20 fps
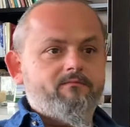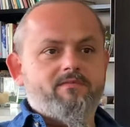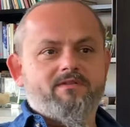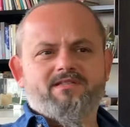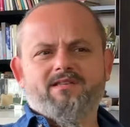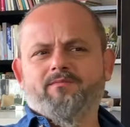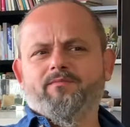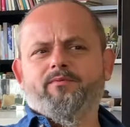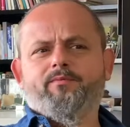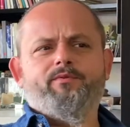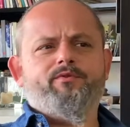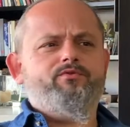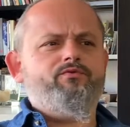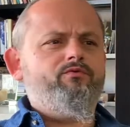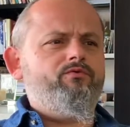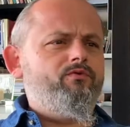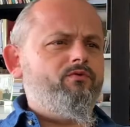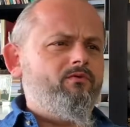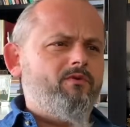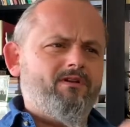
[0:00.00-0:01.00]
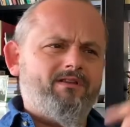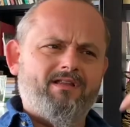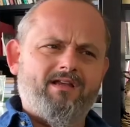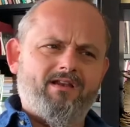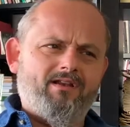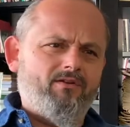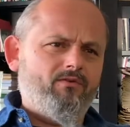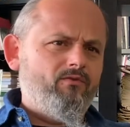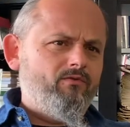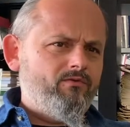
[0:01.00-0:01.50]
mi è sempre piaciuto
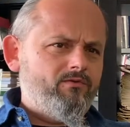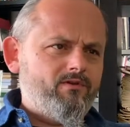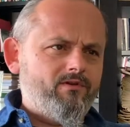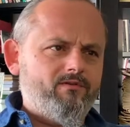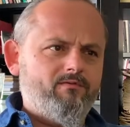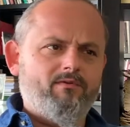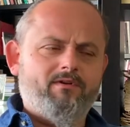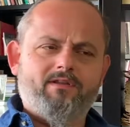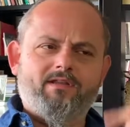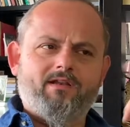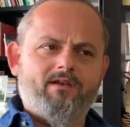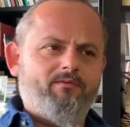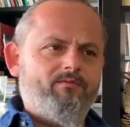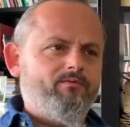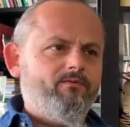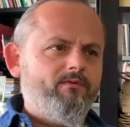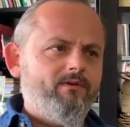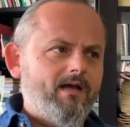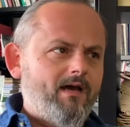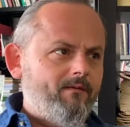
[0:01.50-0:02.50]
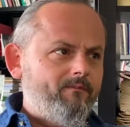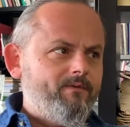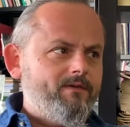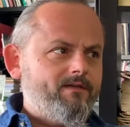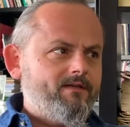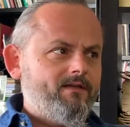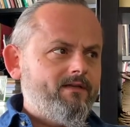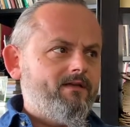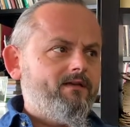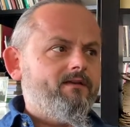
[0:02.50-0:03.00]
guardare oltre, guardare più là,
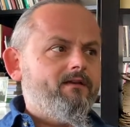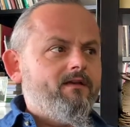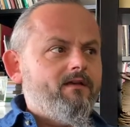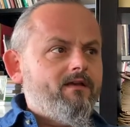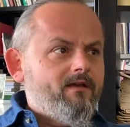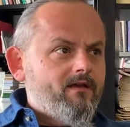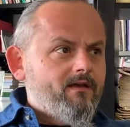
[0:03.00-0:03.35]
perché